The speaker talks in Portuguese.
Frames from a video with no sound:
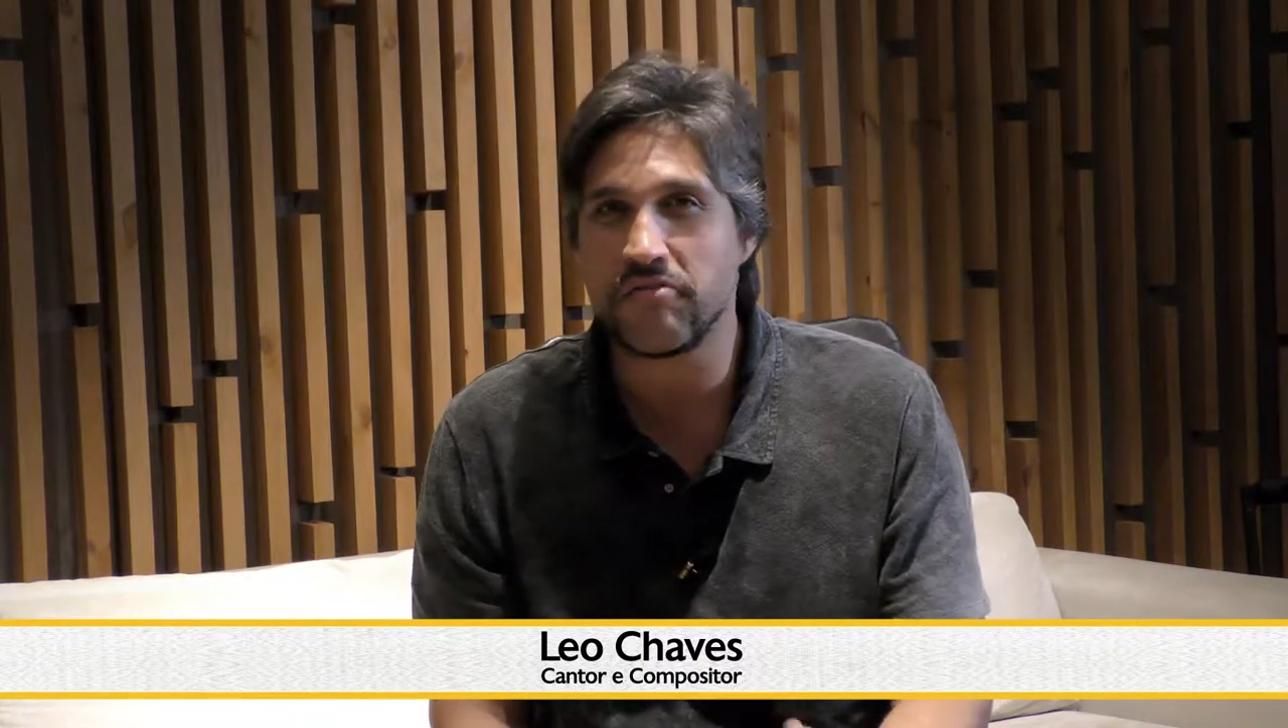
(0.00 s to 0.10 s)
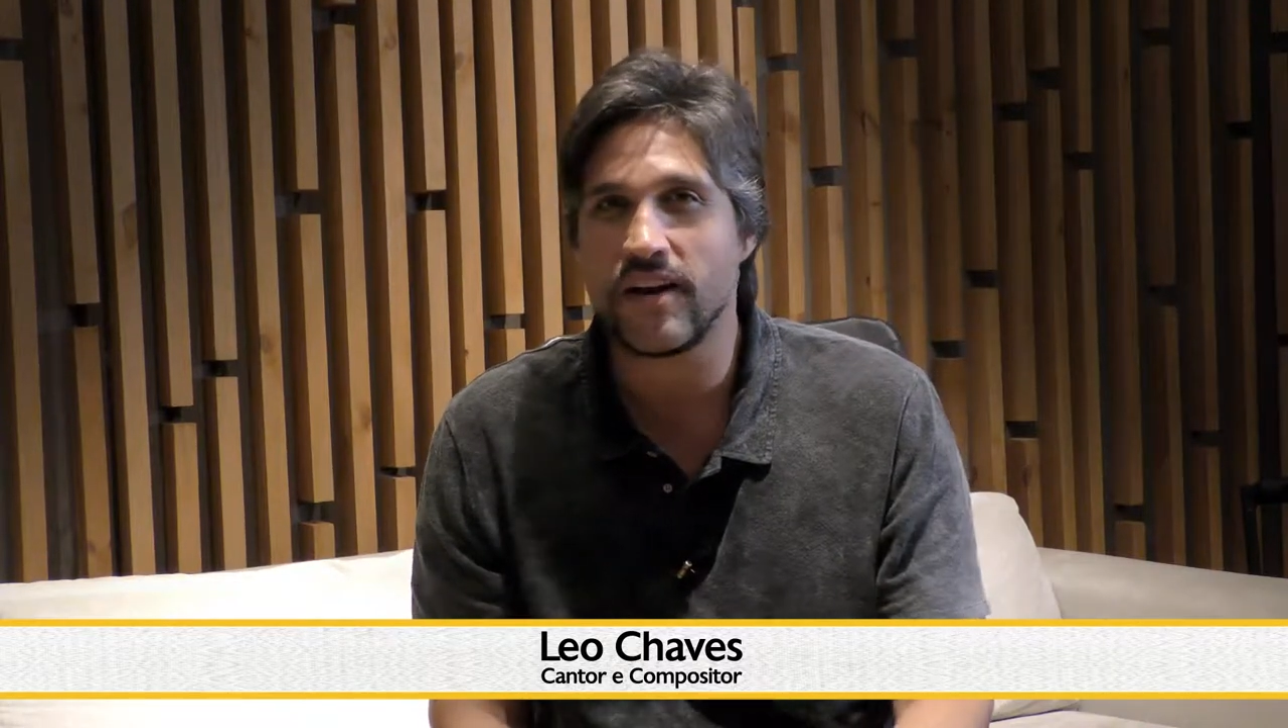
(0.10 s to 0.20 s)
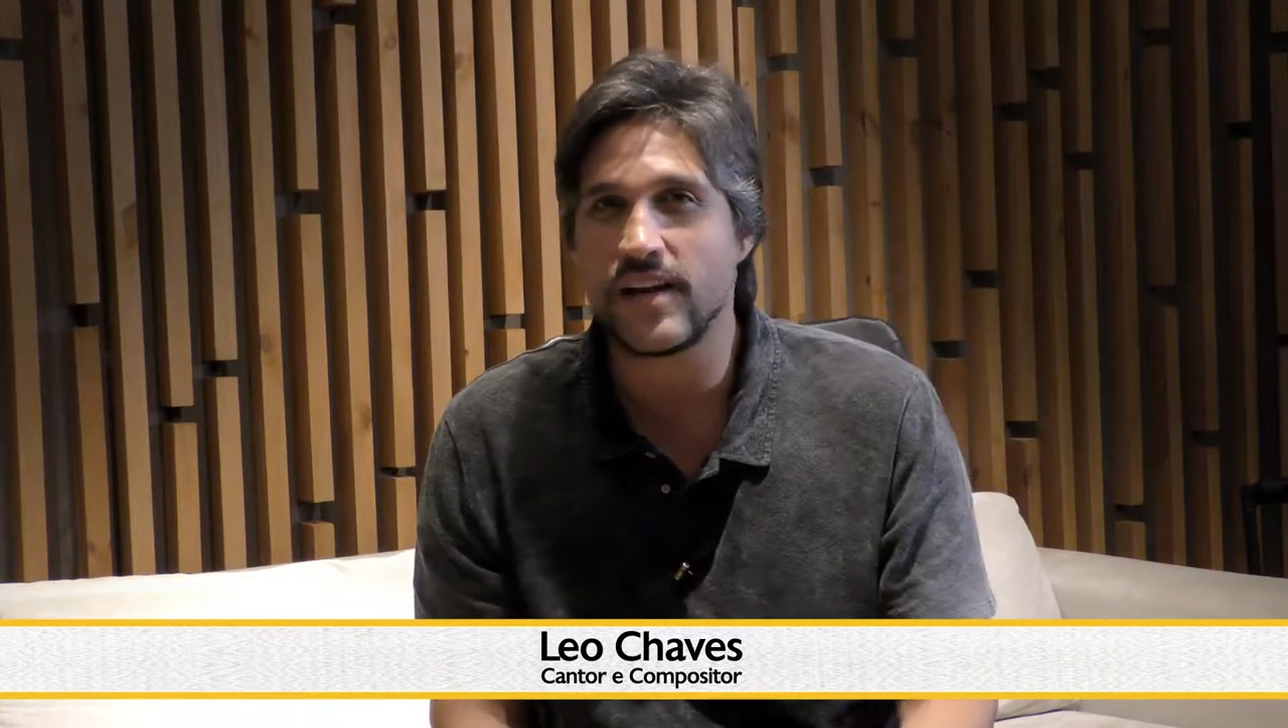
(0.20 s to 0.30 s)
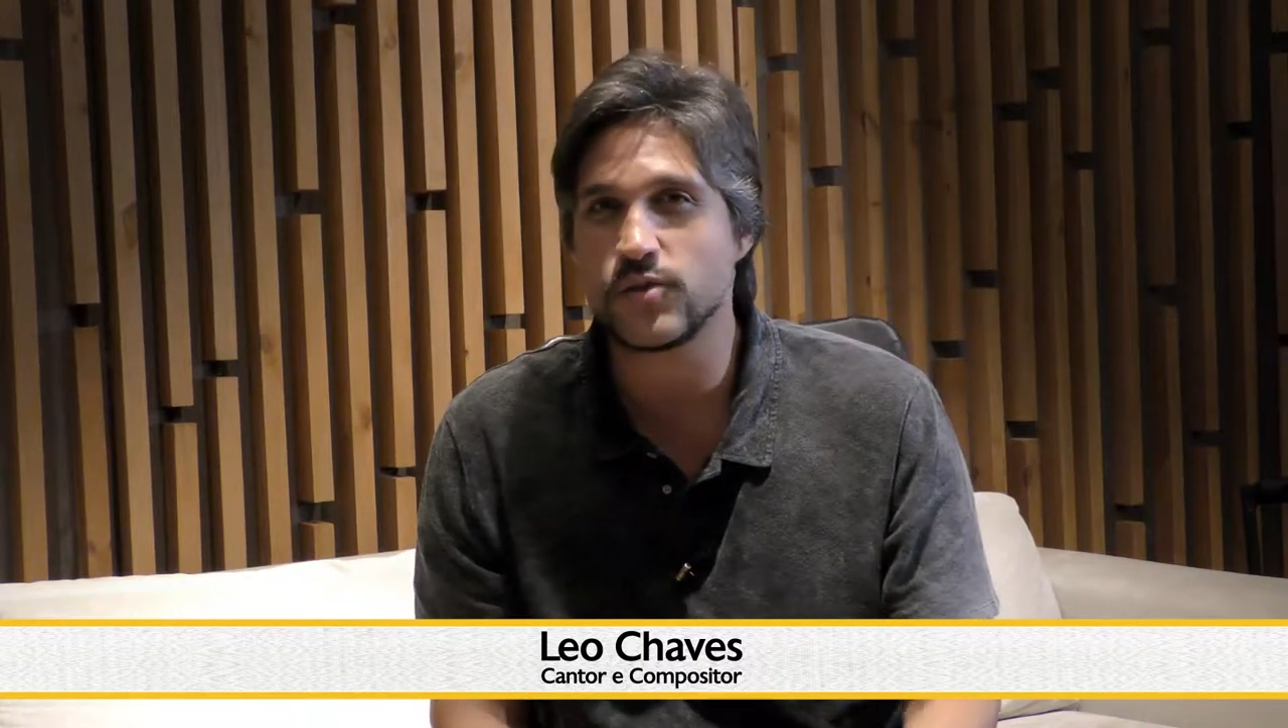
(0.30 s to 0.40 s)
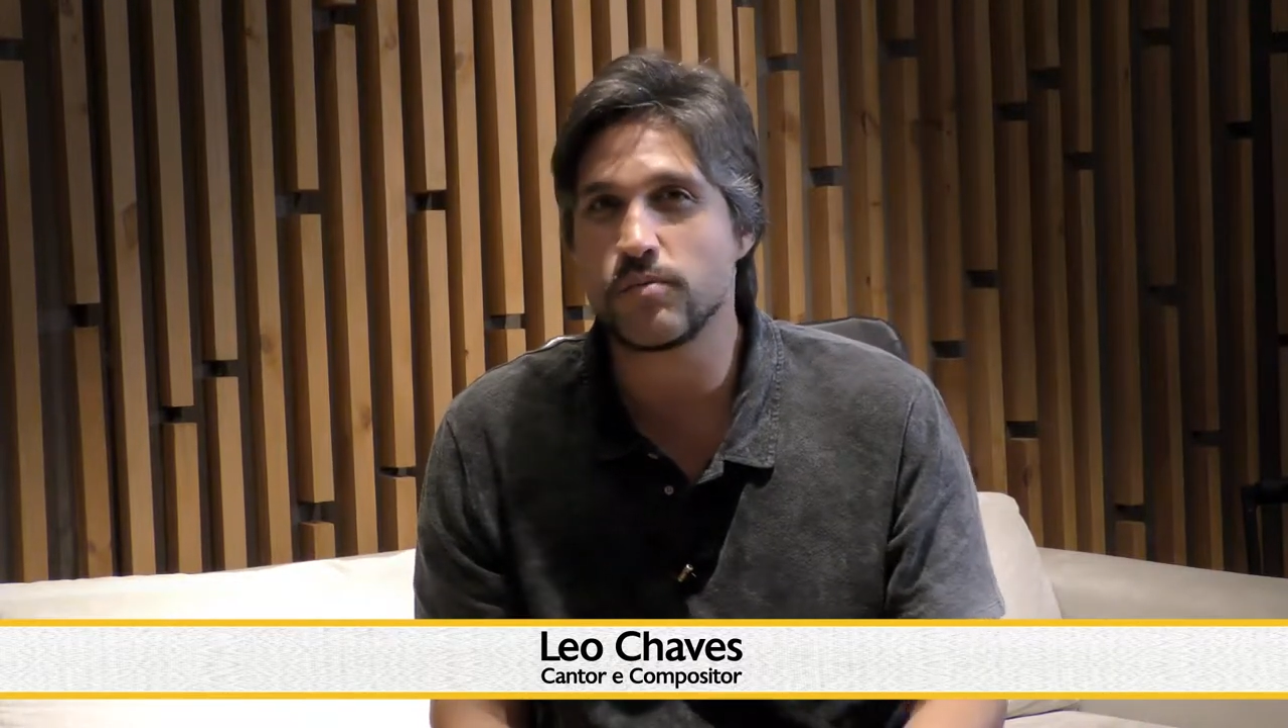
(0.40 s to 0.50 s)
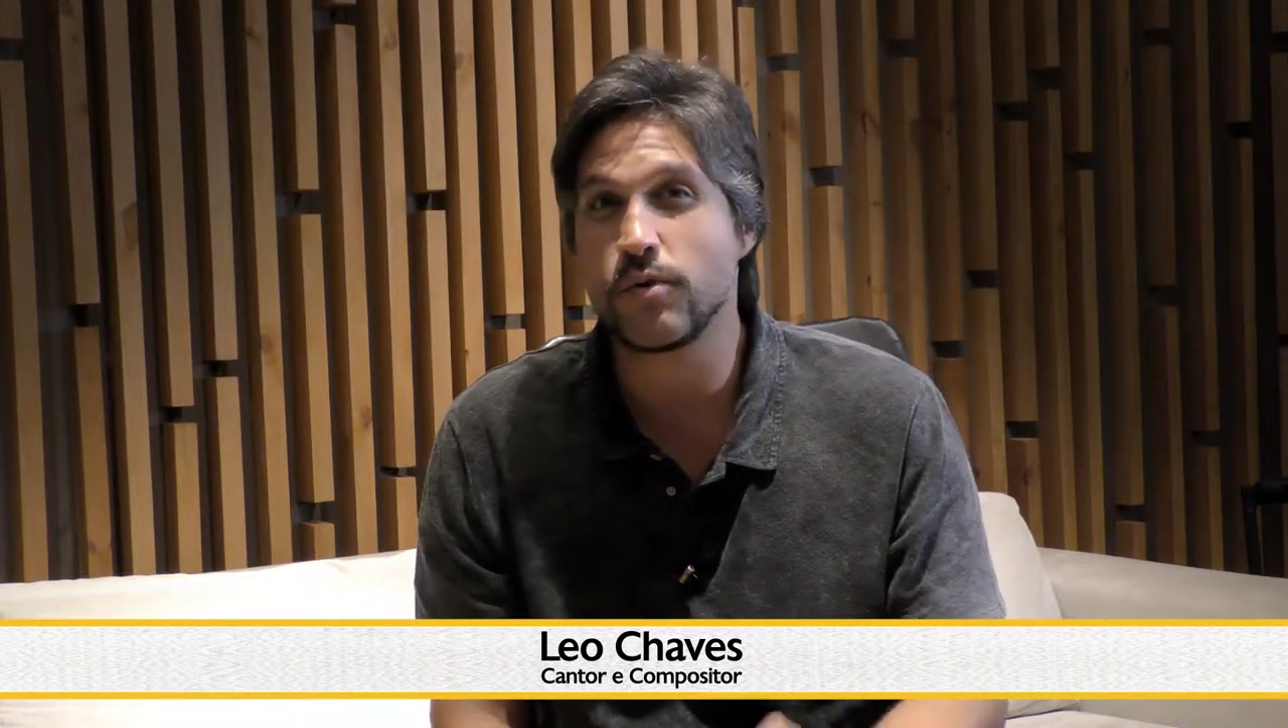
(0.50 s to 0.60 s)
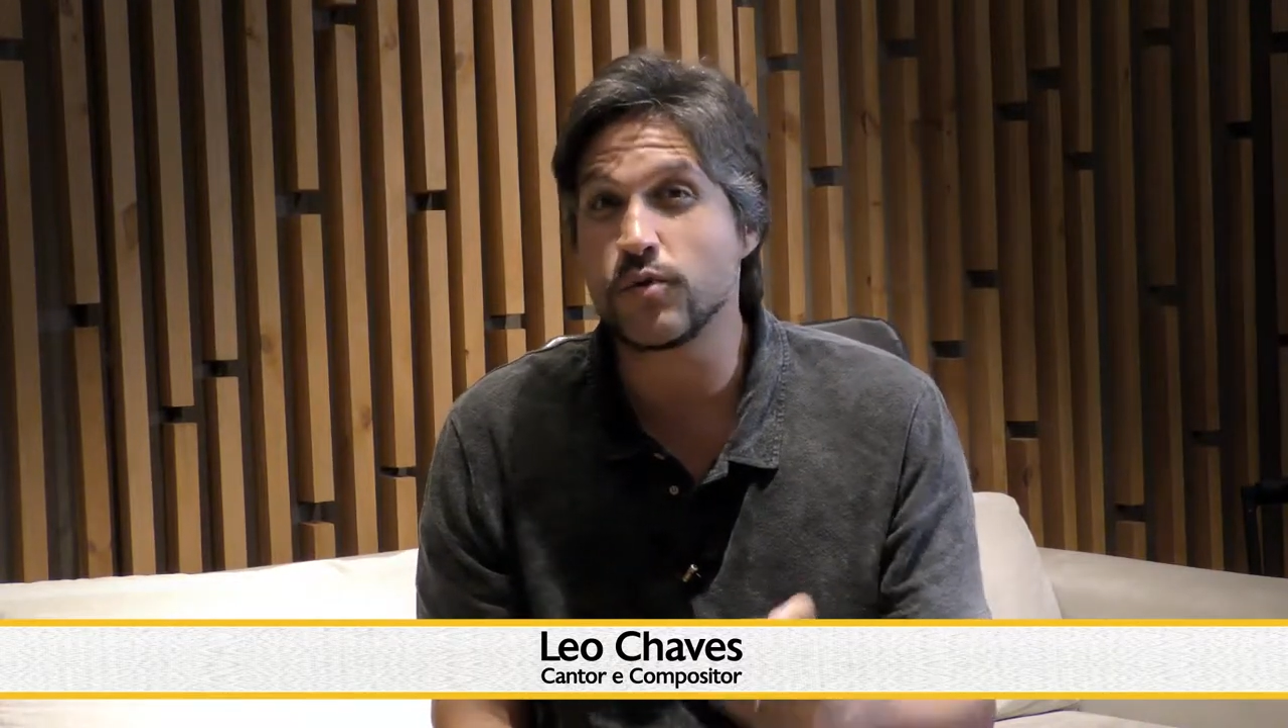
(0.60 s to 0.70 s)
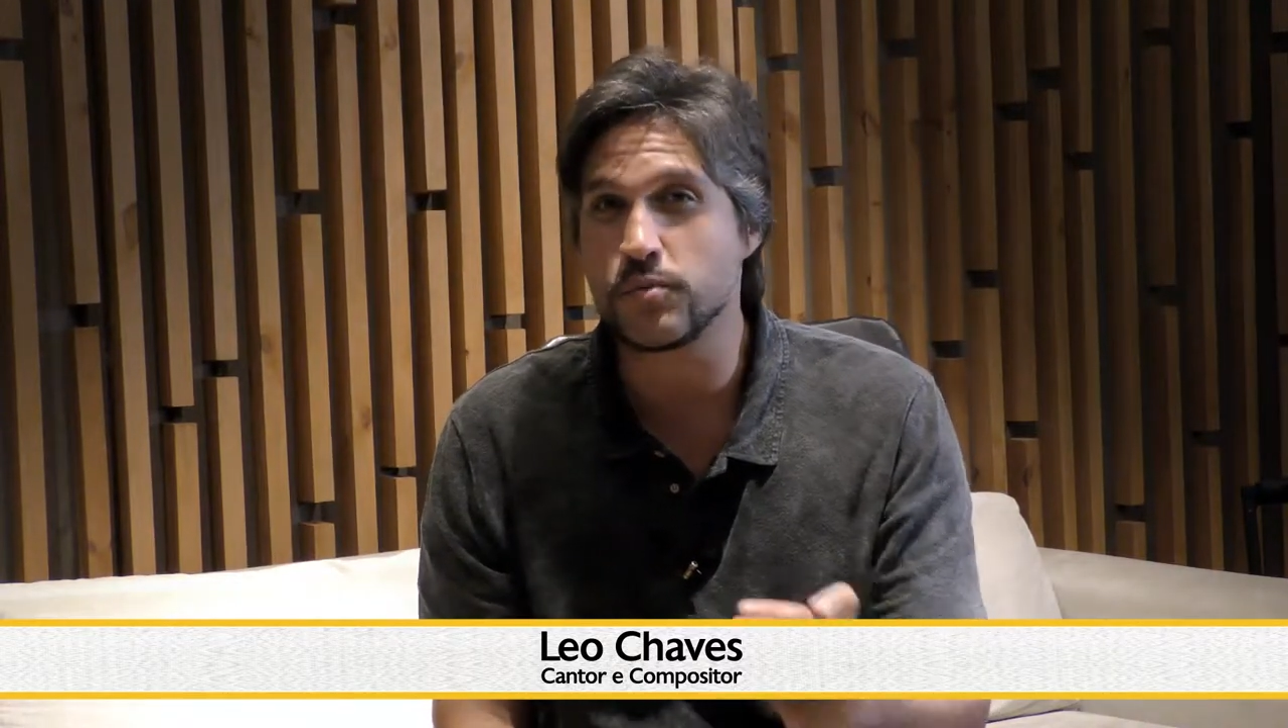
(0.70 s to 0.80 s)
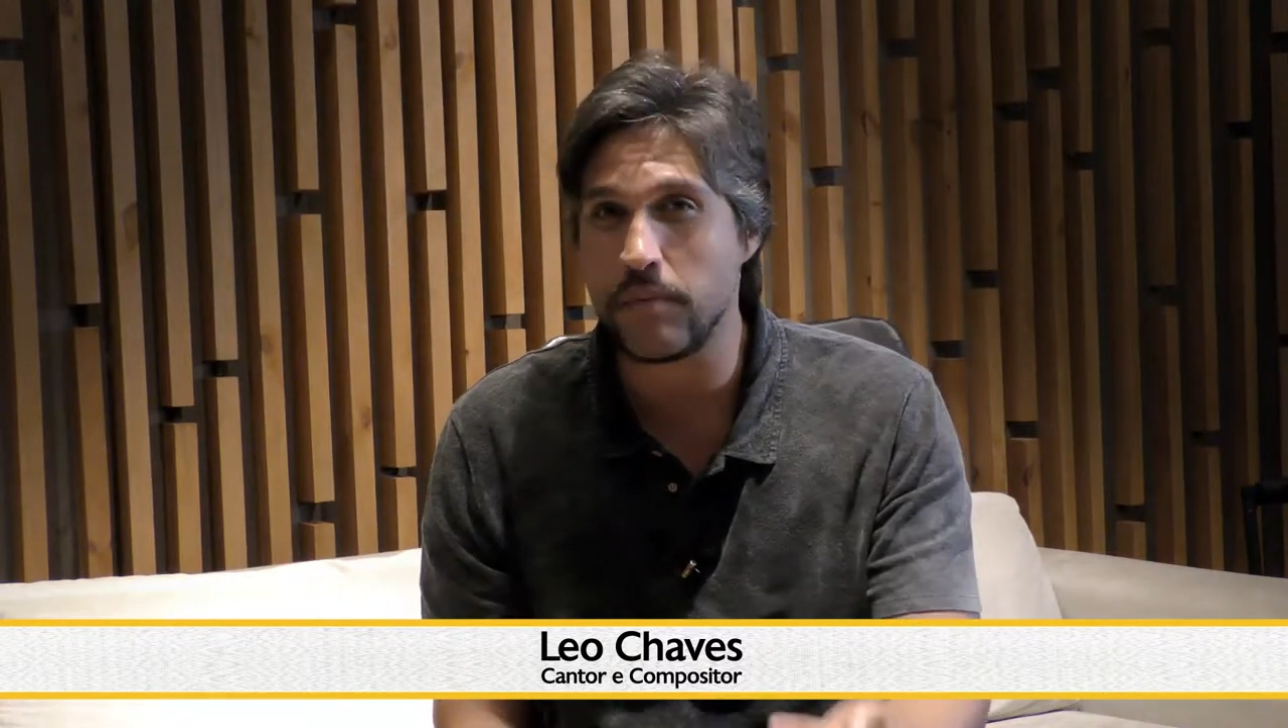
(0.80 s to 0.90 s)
falar sobre o que os